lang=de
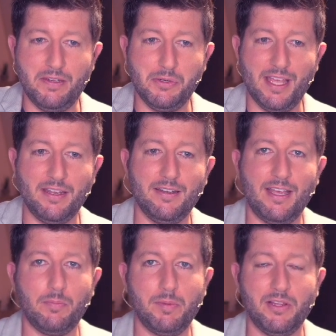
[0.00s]
Video gerne in
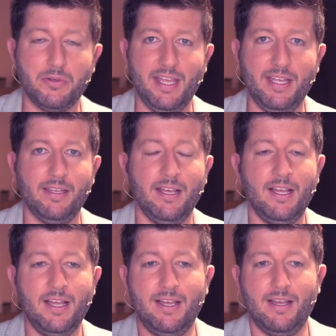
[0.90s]
deiner Bibliothek
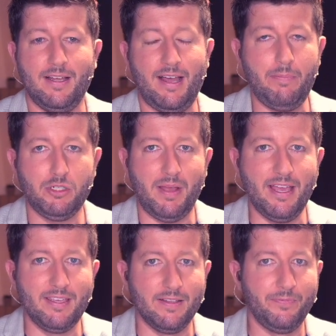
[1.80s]
äh,
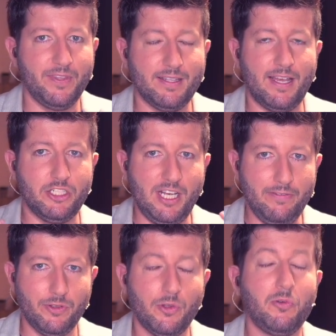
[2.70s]
abspeichern. Dann
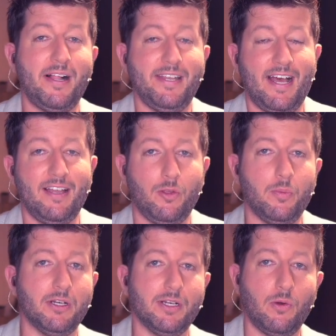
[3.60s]
schläfst du nochmal eine Nacht
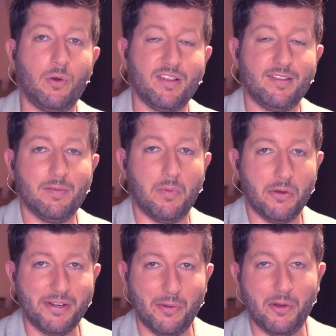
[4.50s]
drüber, guckst es dir
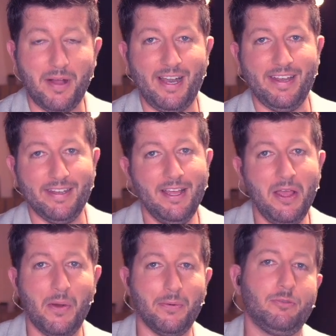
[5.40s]
morgen nochmal an
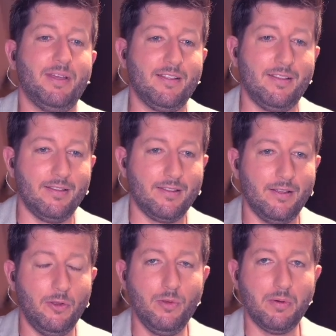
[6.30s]
und spätestens
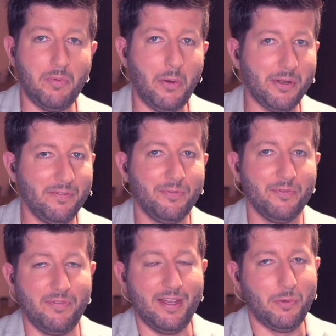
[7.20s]
übermorgen,
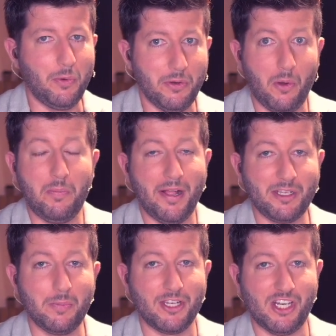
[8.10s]
wenn du nochmal
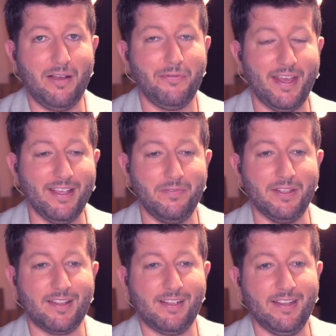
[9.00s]
drüber geschlafen hast,
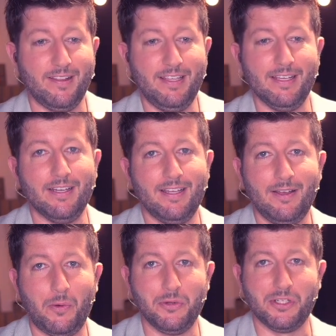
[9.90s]
wird das Ganze hier
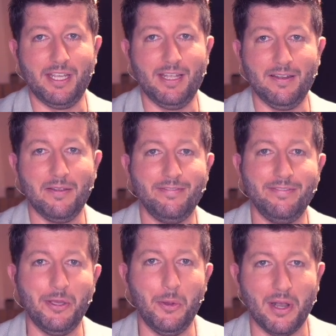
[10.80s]
runtergehen
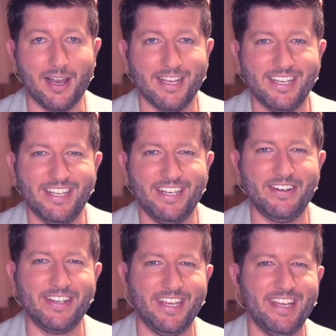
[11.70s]
wie Öl.
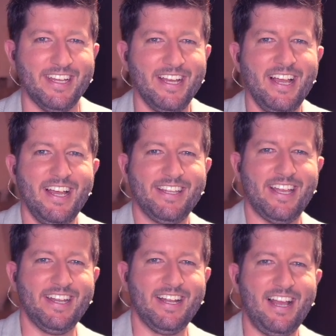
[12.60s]
Okay,
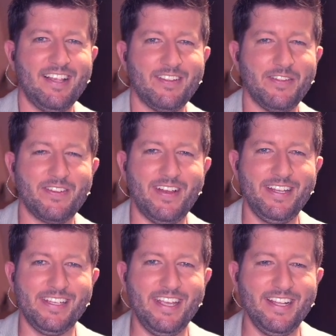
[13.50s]
dann lass uns
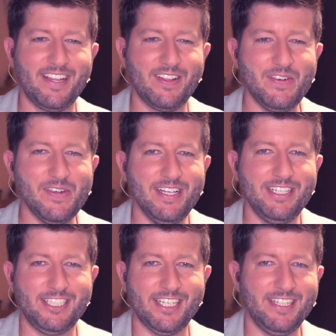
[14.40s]
weitergehen zu
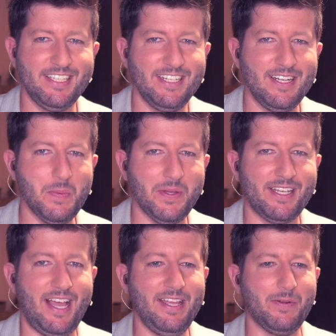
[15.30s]
Schritt Nummer
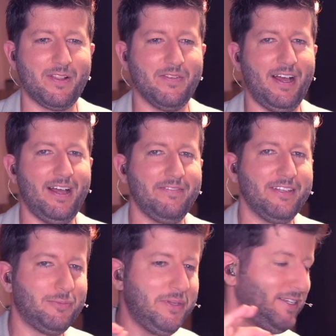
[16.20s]
drei und zwar
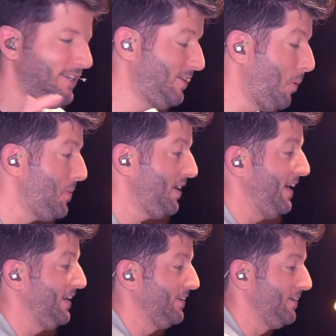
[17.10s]
wir spielen die
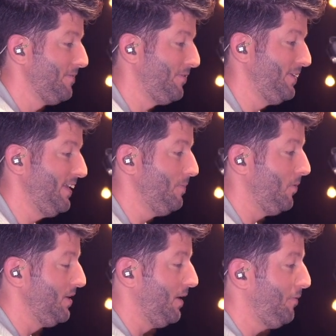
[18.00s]
Tonleiter von
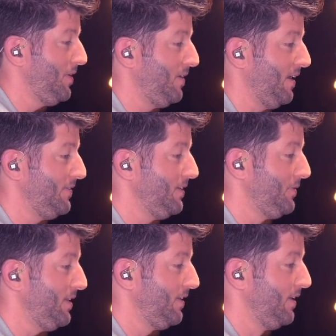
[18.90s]
D-Moll auf dem Klavier
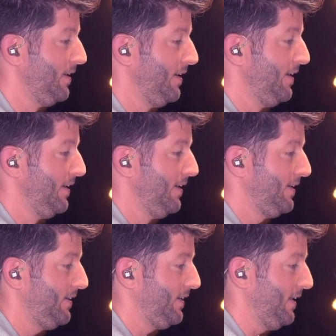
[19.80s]
und ich
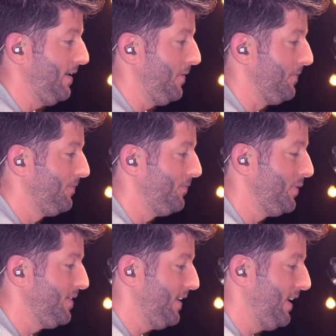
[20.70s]
genau
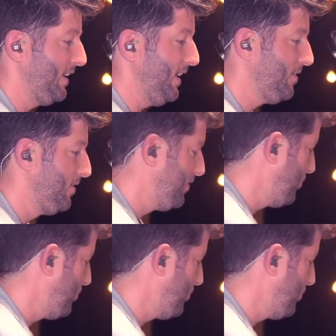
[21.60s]
würde sagen, lass uns